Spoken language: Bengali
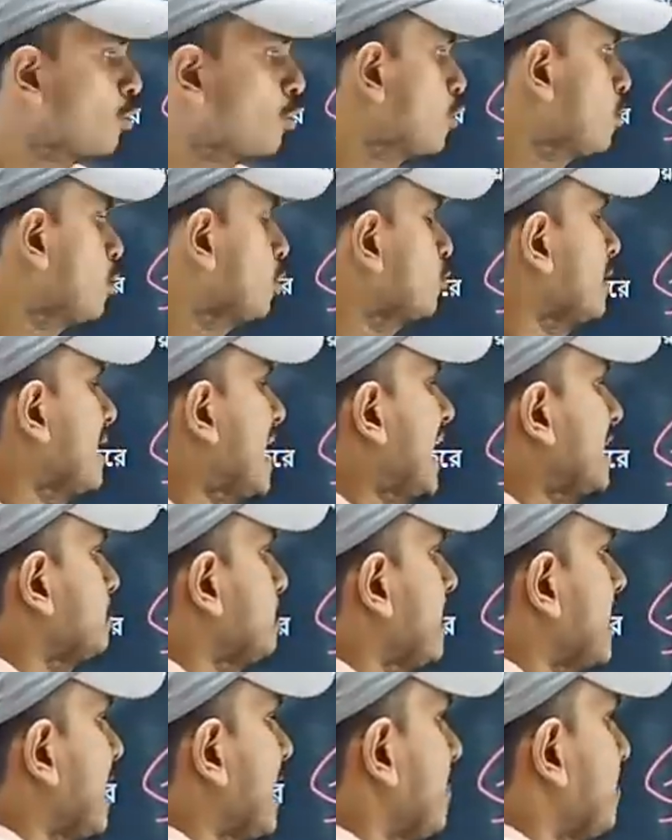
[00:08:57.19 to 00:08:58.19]
রোবটগুলো হাত
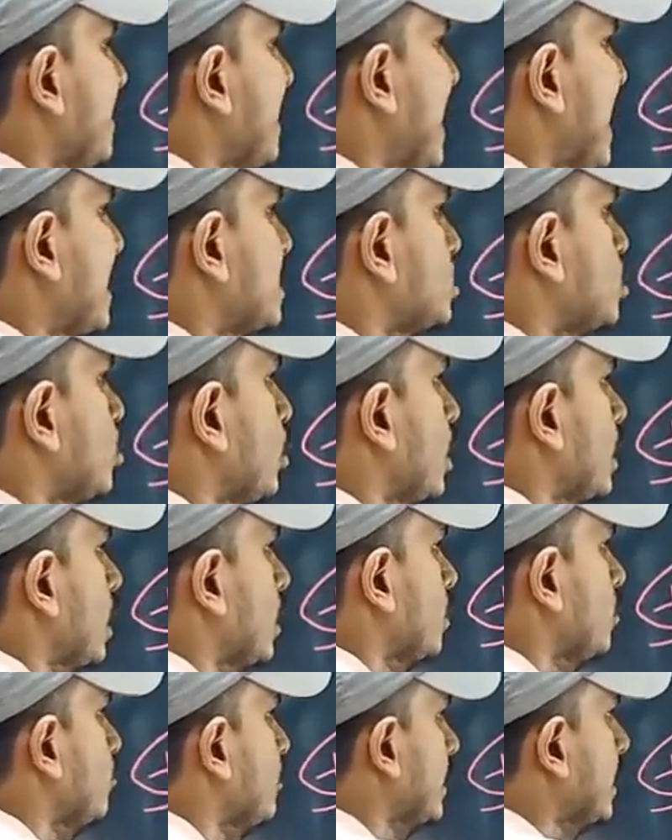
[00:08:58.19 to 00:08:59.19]
পা নাড়াবে
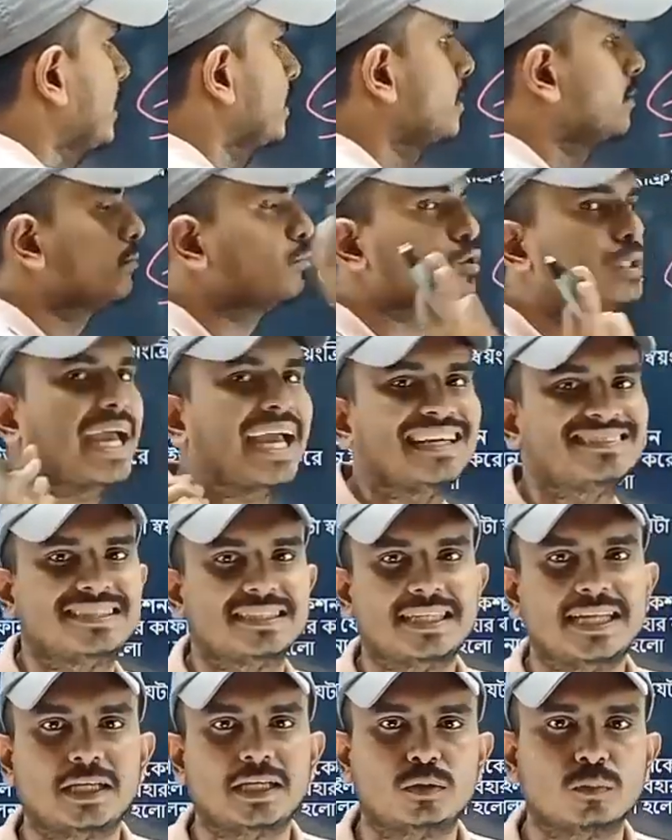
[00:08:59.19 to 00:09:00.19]
অ্যাকচুয়েটেড দুই বুঝা গেছে
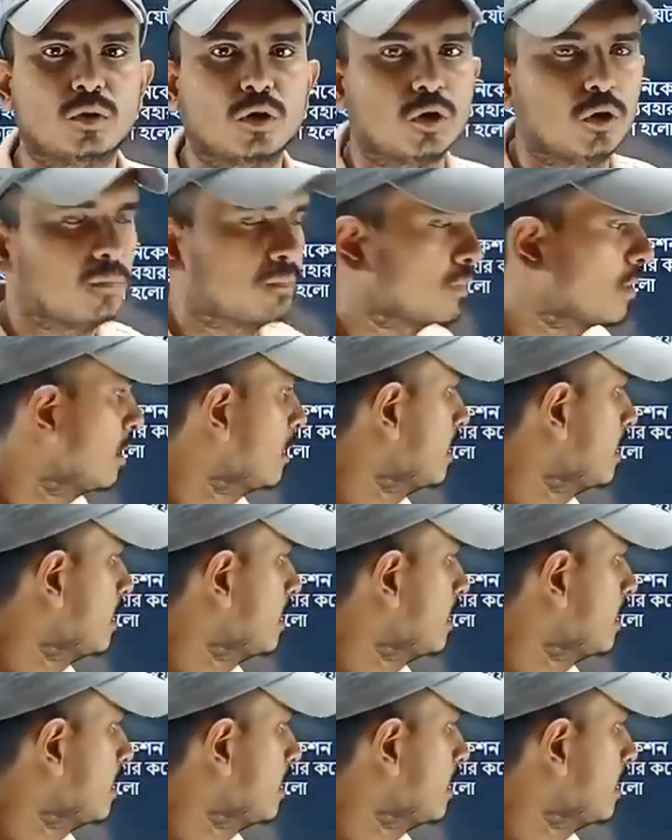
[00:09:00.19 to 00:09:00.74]
কিনা একটু বলো